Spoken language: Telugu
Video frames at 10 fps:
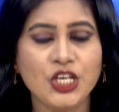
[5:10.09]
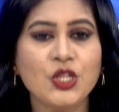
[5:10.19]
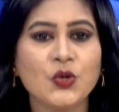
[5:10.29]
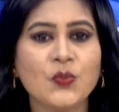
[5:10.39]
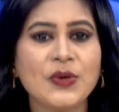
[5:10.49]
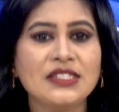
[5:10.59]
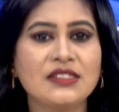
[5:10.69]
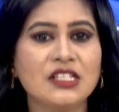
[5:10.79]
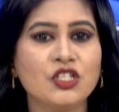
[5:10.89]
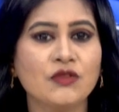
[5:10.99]
ఇందుకు
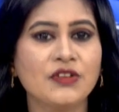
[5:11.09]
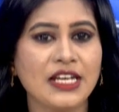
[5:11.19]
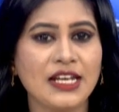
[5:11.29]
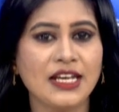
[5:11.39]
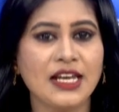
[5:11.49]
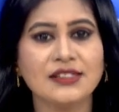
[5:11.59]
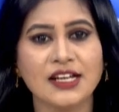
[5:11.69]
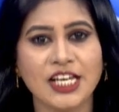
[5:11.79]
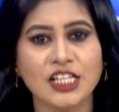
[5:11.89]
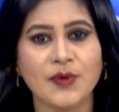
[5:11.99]
పీసీసీ చీఫ్ ఎన్నికే
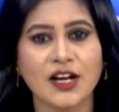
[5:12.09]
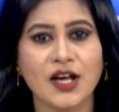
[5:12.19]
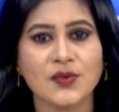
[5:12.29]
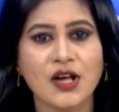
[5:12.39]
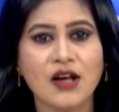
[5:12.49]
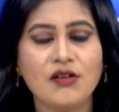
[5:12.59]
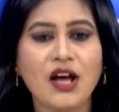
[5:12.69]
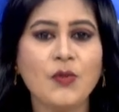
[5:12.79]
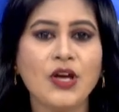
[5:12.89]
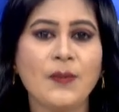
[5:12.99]
సంకేతమన్నారు
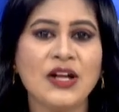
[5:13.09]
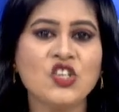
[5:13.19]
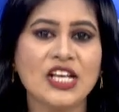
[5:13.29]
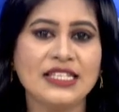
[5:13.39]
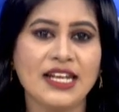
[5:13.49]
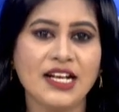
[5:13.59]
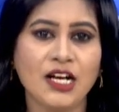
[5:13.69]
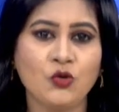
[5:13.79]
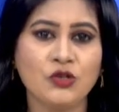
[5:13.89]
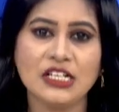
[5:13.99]
రాబోయే పంచాయతీ
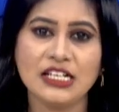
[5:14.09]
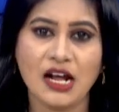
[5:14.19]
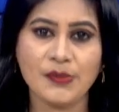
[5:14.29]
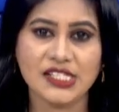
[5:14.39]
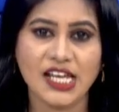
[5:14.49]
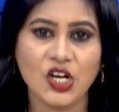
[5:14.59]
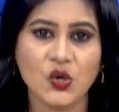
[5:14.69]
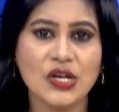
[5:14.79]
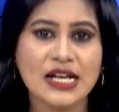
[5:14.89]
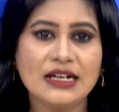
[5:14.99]
ఎన్నికల కోసం గ్రామ
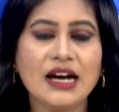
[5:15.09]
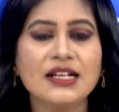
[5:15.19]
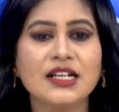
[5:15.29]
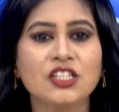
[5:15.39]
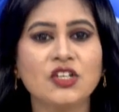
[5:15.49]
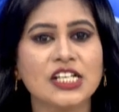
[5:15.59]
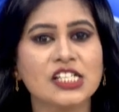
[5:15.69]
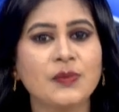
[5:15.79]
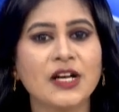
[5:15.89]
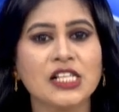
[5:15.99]
స్థాయిలో కార్యకర్తలు
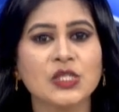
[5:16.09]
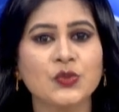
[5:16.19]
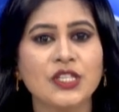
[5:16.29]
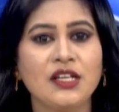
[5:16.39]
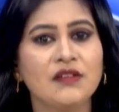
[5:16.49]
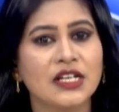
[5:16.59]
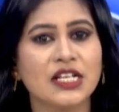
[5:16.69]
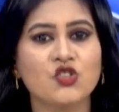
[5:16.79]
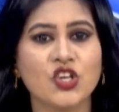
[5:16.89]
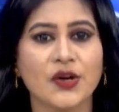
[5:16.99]
కష్టపడాల్సి ఉందని
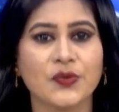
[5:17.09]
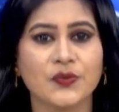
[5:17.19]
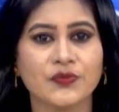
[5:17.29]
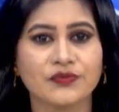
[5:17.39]
ప్రకటించారు